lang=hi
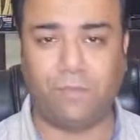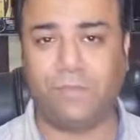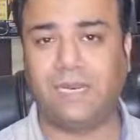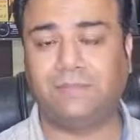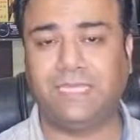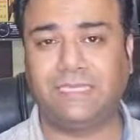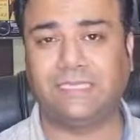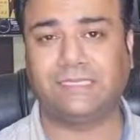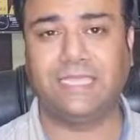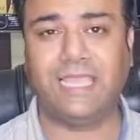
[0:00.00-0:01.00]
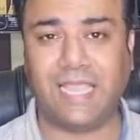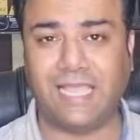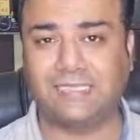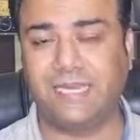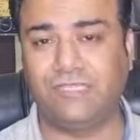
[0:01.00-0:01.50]
प्रॉपर आप देख सकते हैं
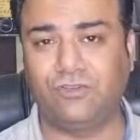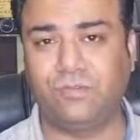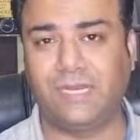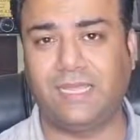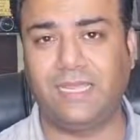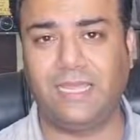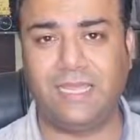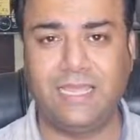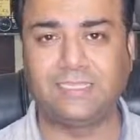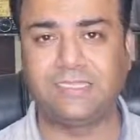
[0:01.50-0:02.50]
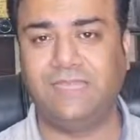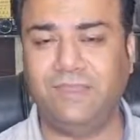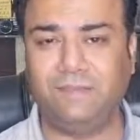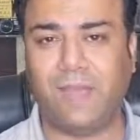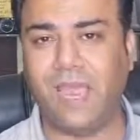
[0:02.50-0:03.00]
कैसे रिज्यूम बनाने हैं
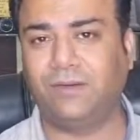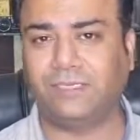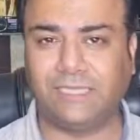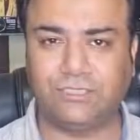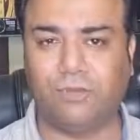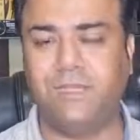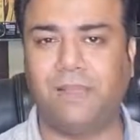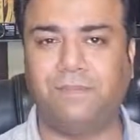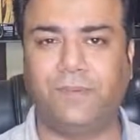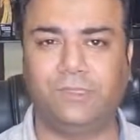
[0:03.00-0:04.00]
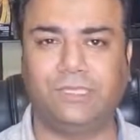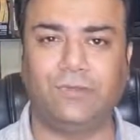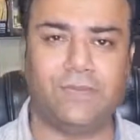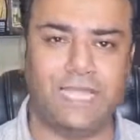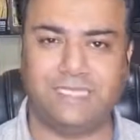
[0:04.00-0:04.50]
सीवी बायोडाटा जो भी आप
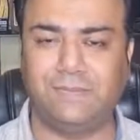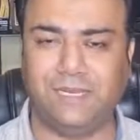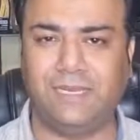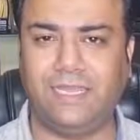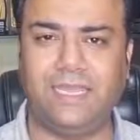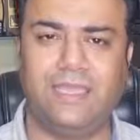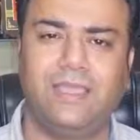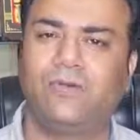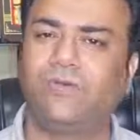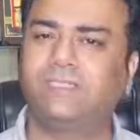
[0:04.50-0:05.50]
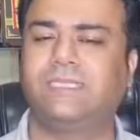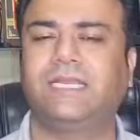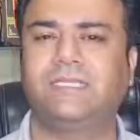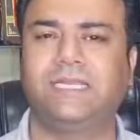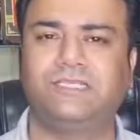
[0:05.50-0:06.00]
बोलते हो कैसे बनाने हैं उसी
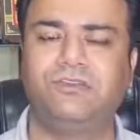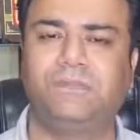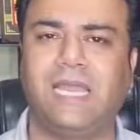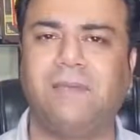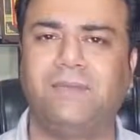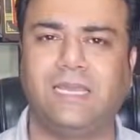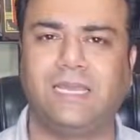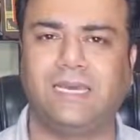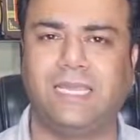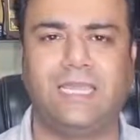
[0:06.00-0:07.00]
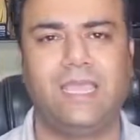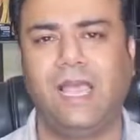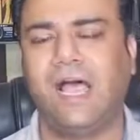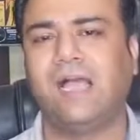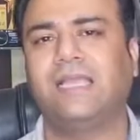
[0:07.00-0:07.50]
तरह से रिज्यूम बना बना करके
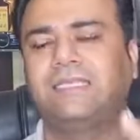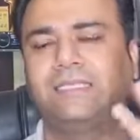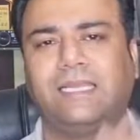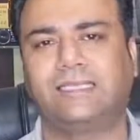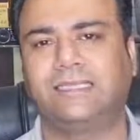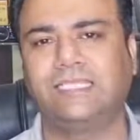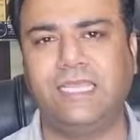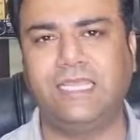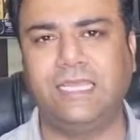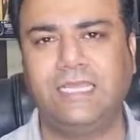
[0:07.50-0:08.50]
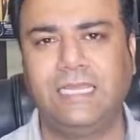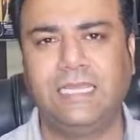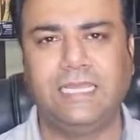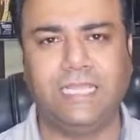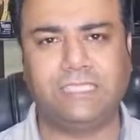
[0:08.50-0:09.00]
आगे सेंड करते जाइए
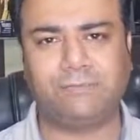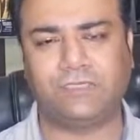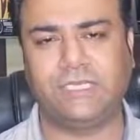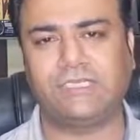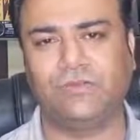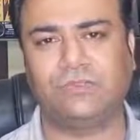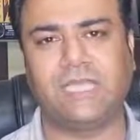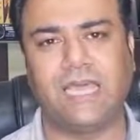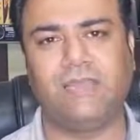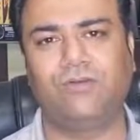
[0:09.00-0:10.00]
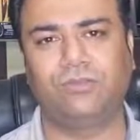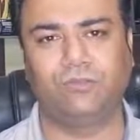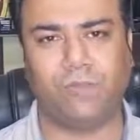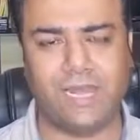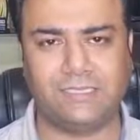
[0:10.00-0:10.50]
इस प्रोसेस को सारे को
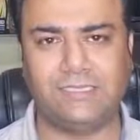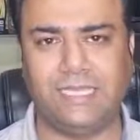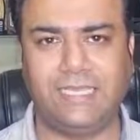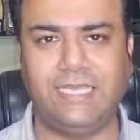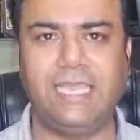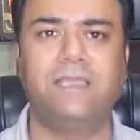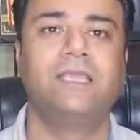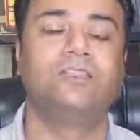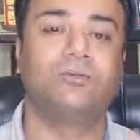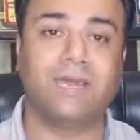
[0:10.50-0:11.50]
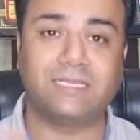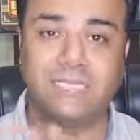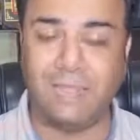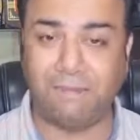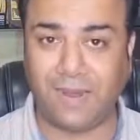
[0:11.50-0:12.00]
दोबारा से देखिए दोबारा
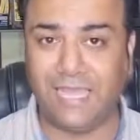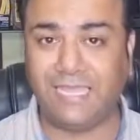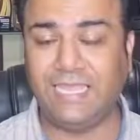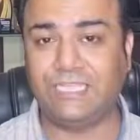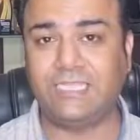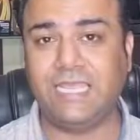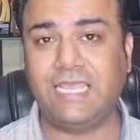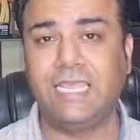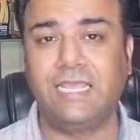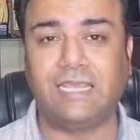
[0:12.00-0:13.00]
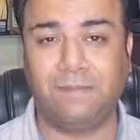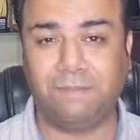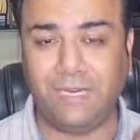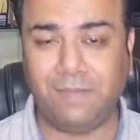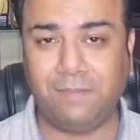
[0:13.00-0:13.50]
से अप्लाई कीजिए
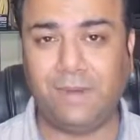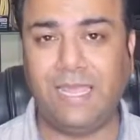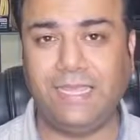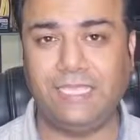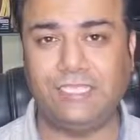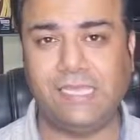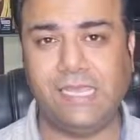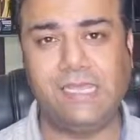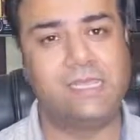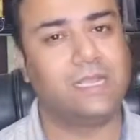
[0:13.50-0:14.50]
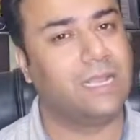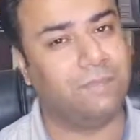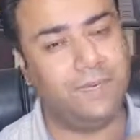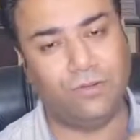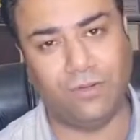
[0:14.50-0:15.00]
कंपनी में अप्लाई कीजिए
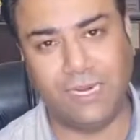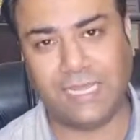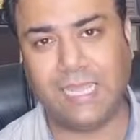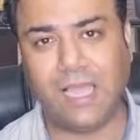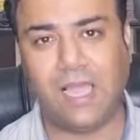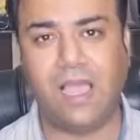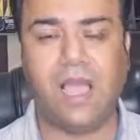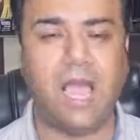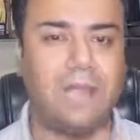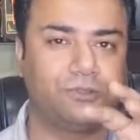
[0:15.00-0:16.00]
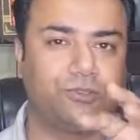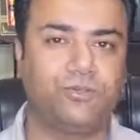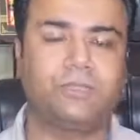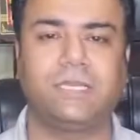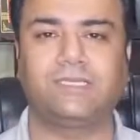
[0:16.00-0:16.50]
कंपनी को लगेगा आप
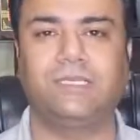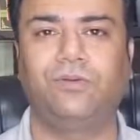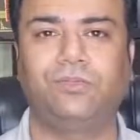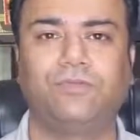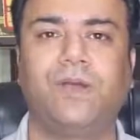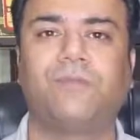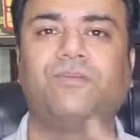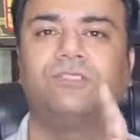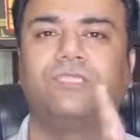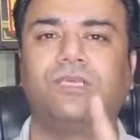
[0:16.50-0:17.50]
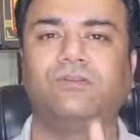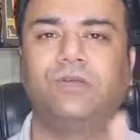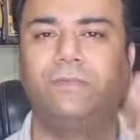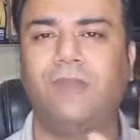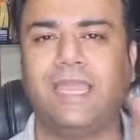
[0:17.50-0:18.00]
सूट करते हो तो वो आपको
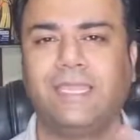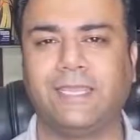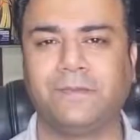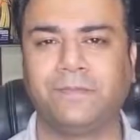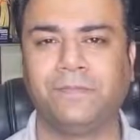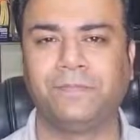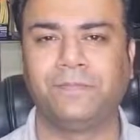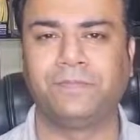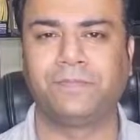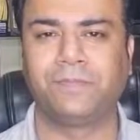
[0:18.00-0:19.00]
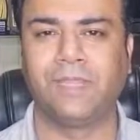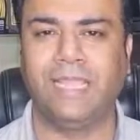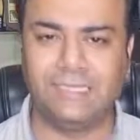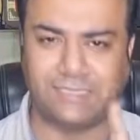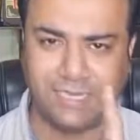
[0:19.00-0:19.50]
जरूर बुलाएंगे
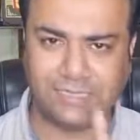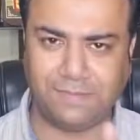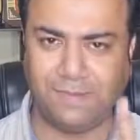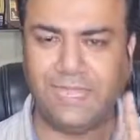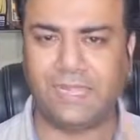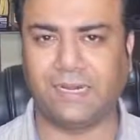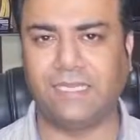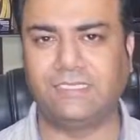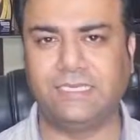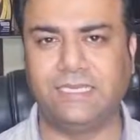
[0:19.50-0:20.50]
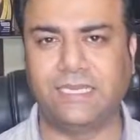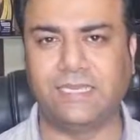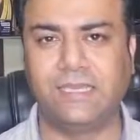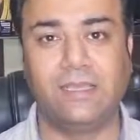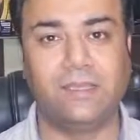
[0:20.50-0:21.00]
इस तरह से अप्लाई करना
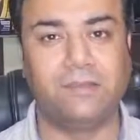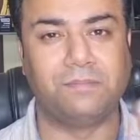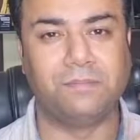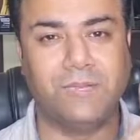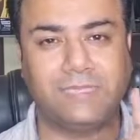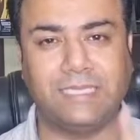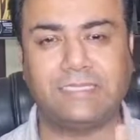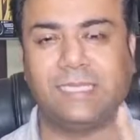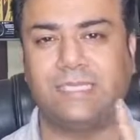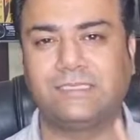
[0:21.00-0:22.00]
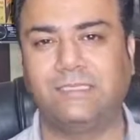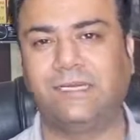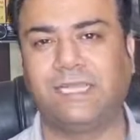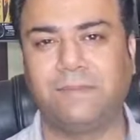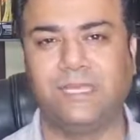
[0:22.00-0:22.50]
सीखिए मत किसी
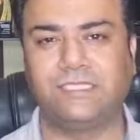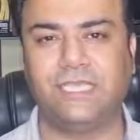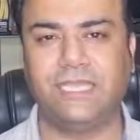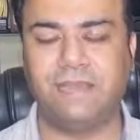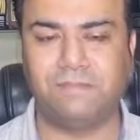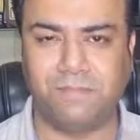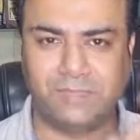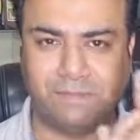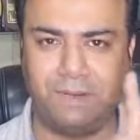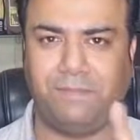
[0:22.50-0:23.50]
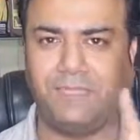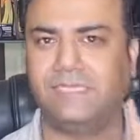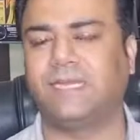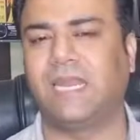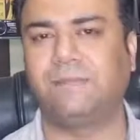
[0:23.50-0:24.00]
कंसल्टेंट के पास जाइए मत अपने
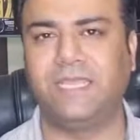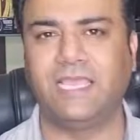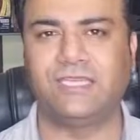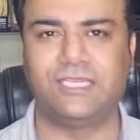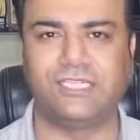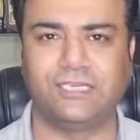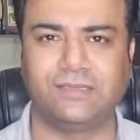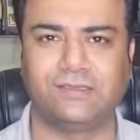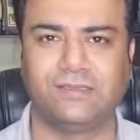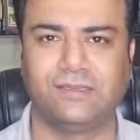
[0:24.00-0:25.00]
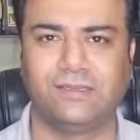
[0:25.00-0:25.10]
पैसे खराब किया कीजिए